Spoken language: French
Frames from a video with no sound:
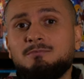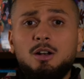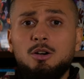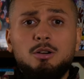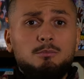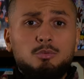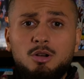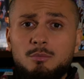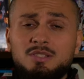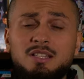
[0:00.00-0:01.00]
Alors, pour
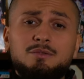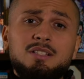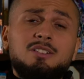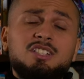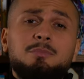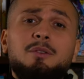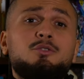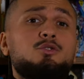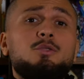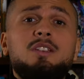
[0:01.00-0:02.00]
commencer, il faut savoir que j'ai pas
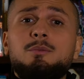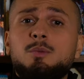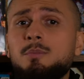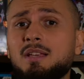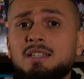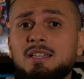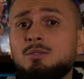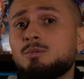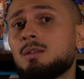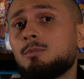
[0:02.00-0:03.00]
vu tous les films de
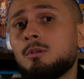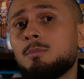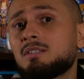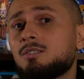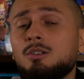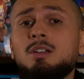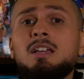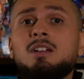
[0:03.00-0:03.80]
Miyazaki, tout simplement parce que